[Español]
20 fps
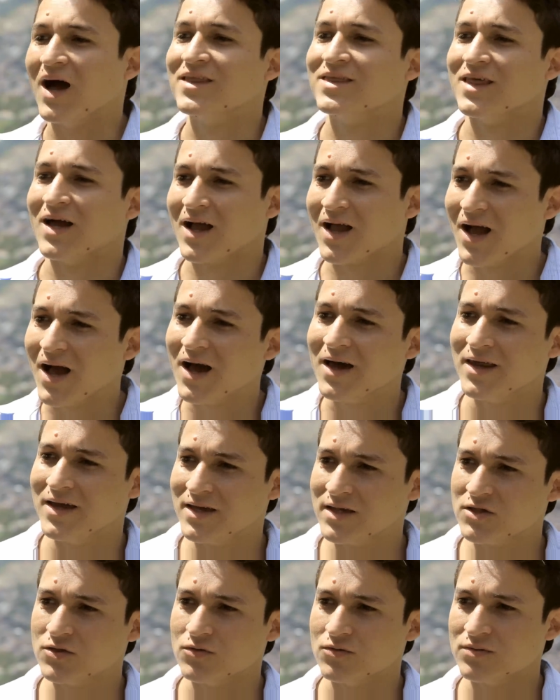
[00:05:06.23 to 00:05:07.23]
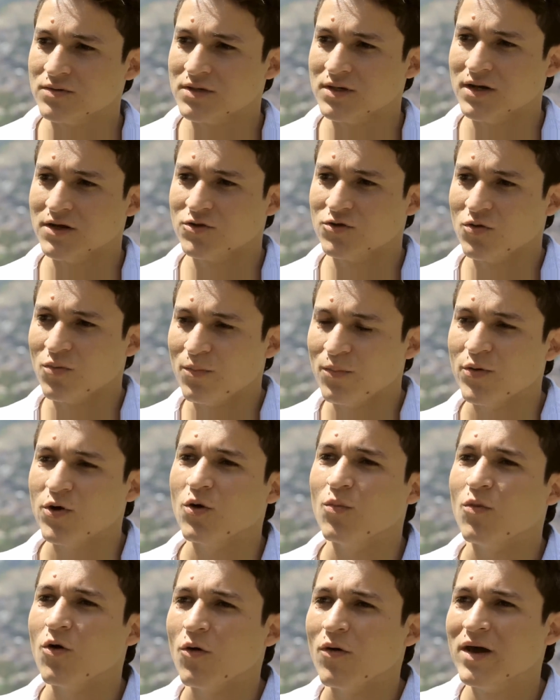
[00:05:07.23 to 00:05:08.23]
atacar eso, ¿cierto?
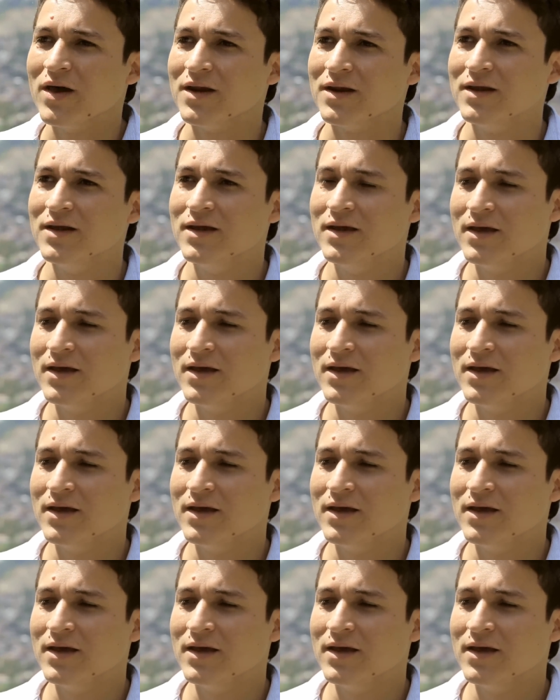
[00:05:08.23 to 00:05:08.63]
Promover